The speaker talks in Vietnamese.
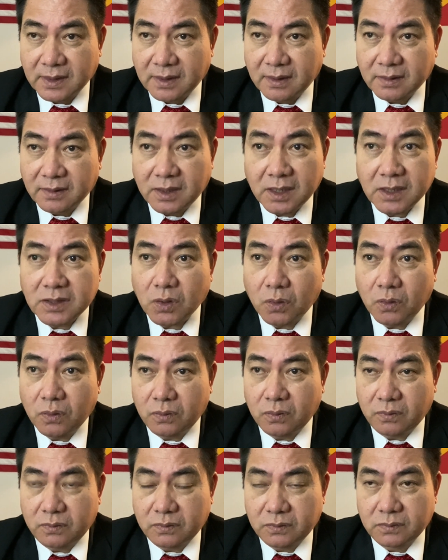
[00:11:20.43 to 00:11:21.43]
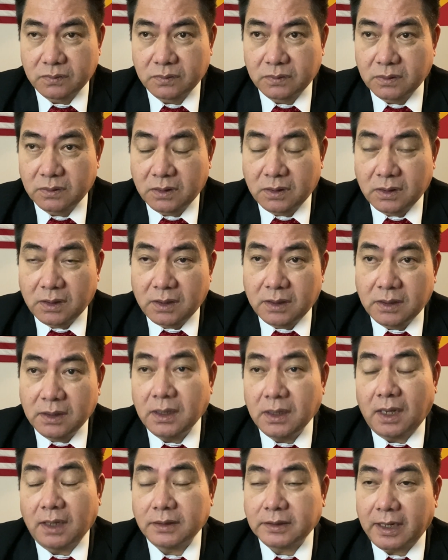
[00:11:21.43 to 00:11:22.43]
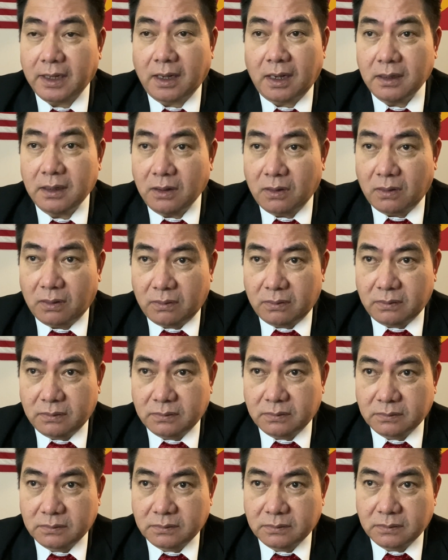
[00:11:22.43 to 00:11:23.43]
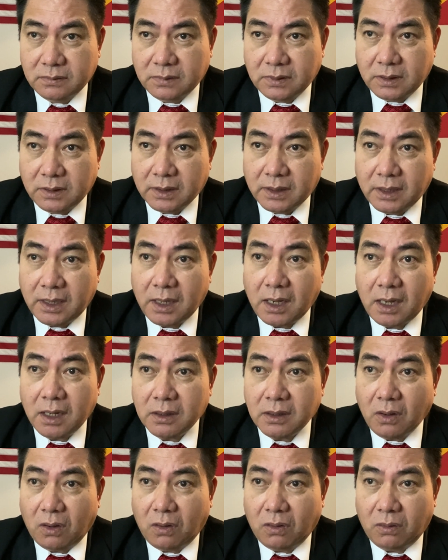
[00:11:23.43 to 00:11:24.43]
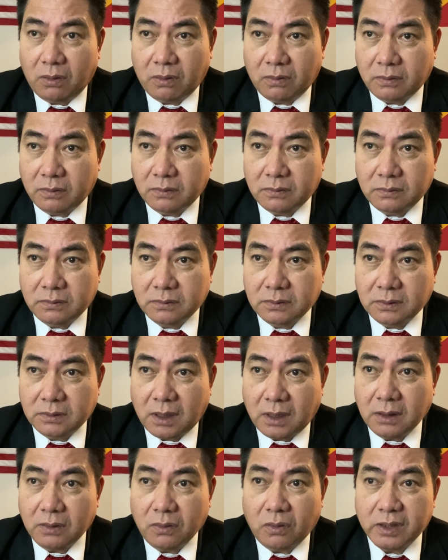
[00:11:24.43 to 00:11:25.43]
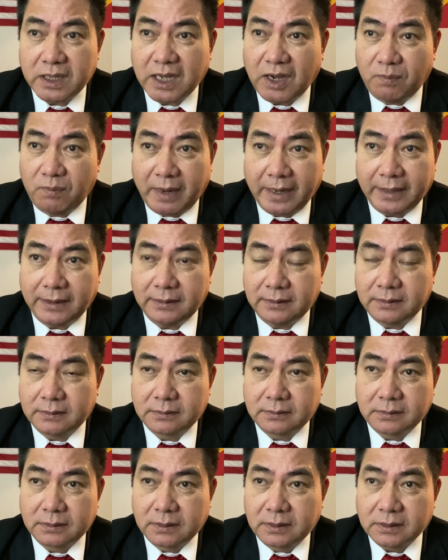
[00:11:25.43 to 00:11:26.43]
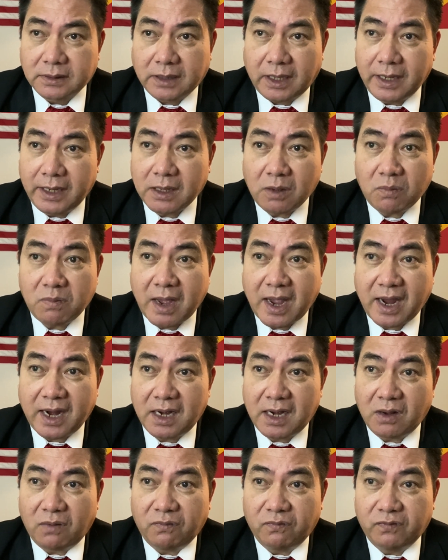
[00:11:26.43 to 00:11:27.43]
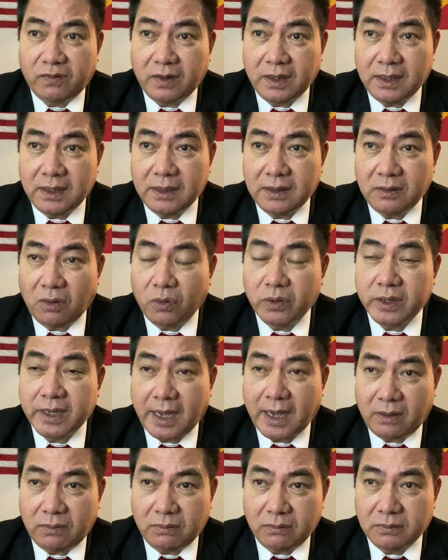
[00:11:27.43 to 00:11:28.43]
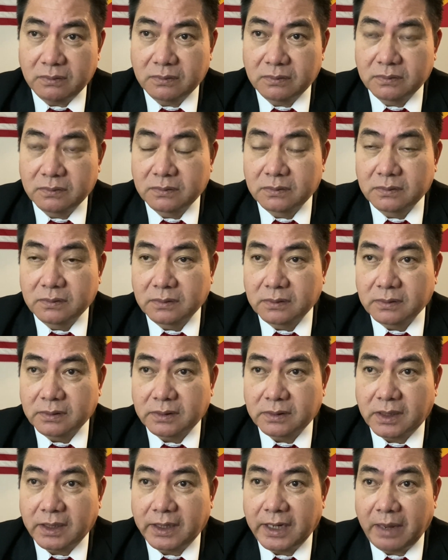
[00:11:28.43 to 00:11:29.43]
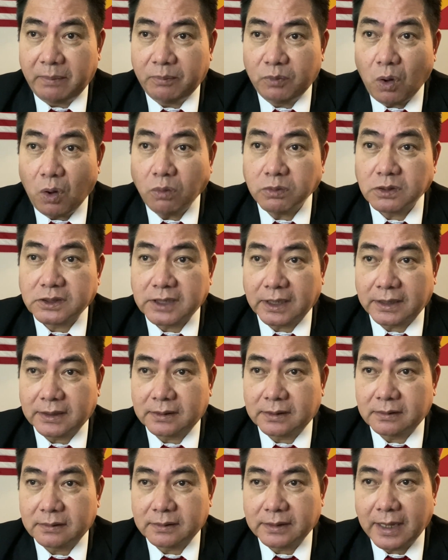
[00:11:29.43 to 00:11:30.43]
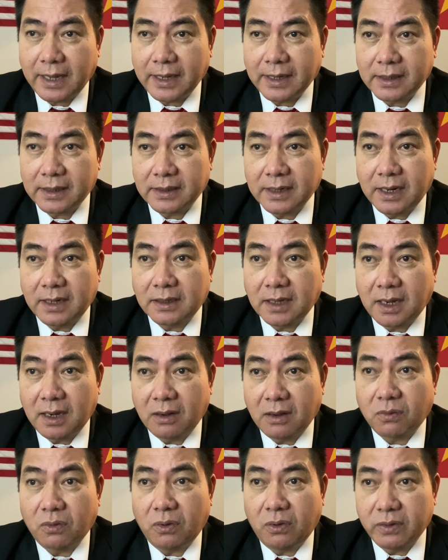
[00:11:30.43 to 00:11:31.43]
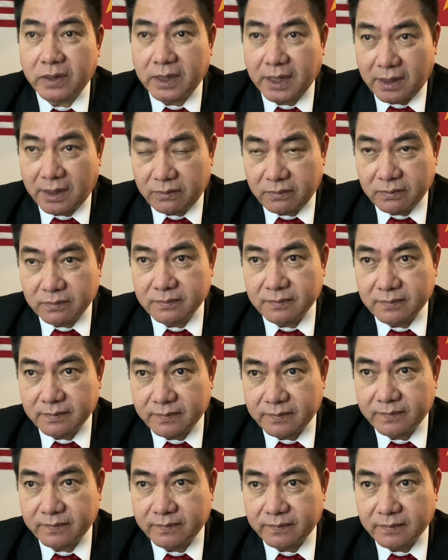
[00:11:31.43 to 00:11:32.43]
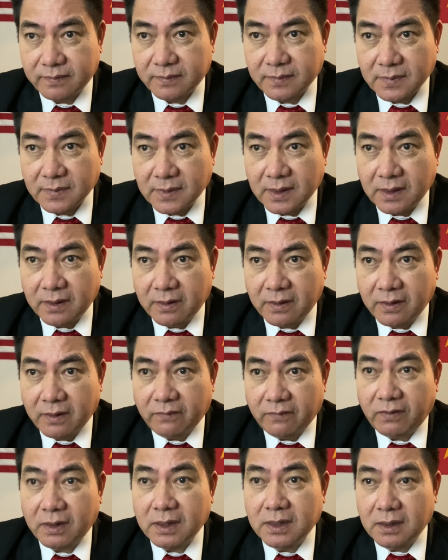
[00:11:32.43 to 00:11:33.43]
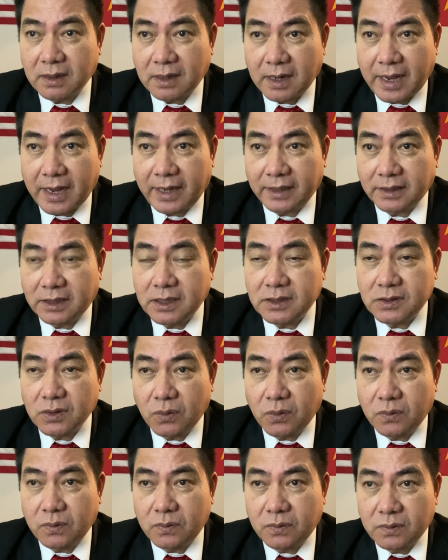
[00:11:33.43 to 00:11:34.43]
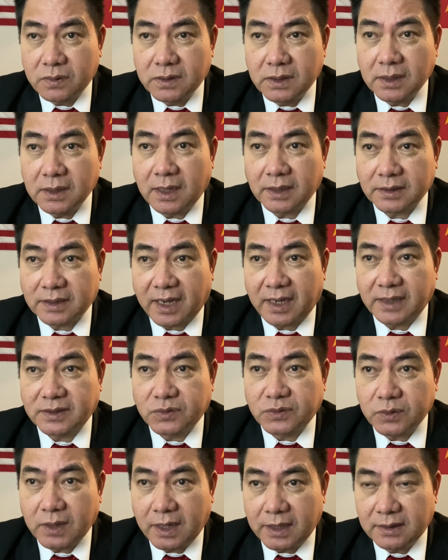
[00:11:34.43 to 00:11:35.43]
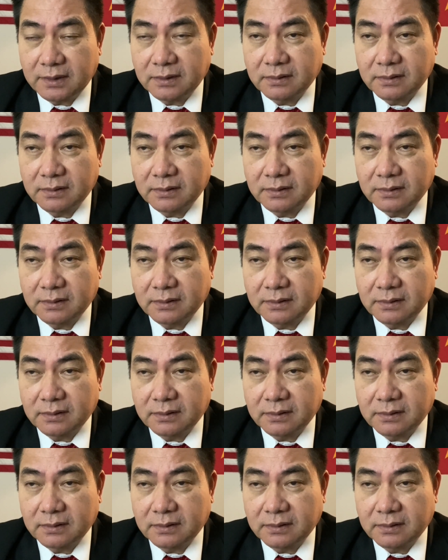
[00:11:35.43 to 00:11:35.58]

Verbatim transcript: Thí dụ như ở tại Ấn Độ, khi Ấn Độ, Ấn Độ giáo mạnh thấy không hài lòng với Hồi giáo thì đem đốt sạch các đền thờ của Hồi giáo. Và ngược lại thí dụ như ở tại Sudan,